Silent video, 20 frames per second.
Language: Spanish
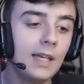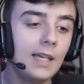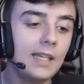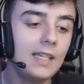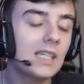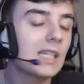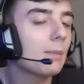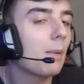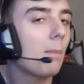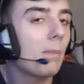
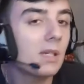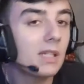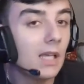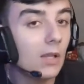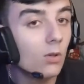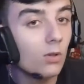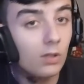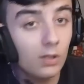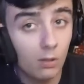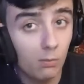y se me han
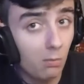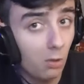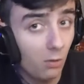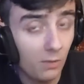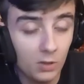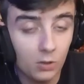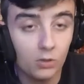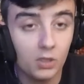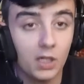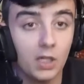pasado, me lo he
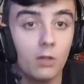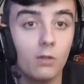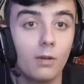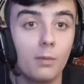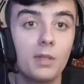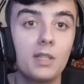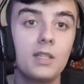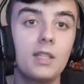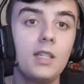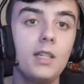visto seguido
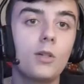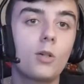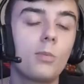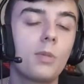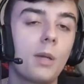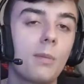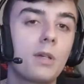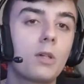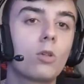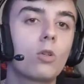obviamente, con
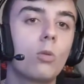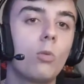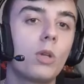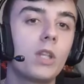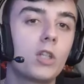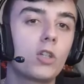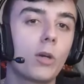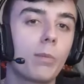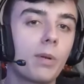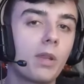mi amigo como he
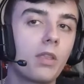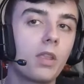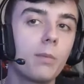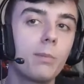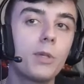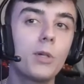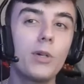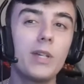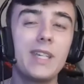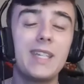dicho al
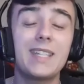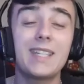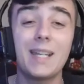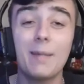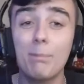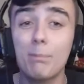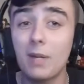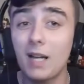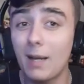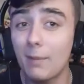principio, y se
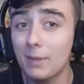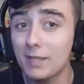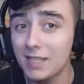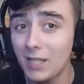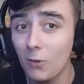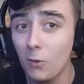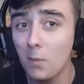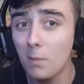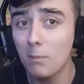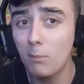han
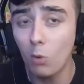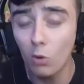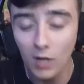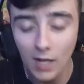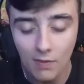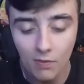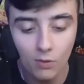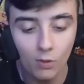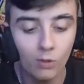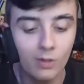pasado
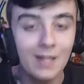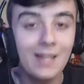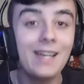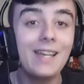volando.